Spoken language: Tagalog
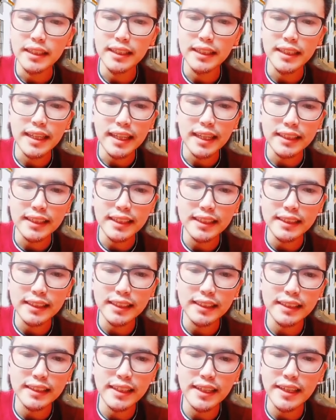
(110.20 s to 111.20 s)
Ingatan
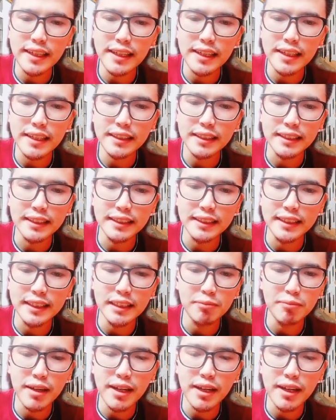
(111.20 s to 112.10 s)
ka na hindi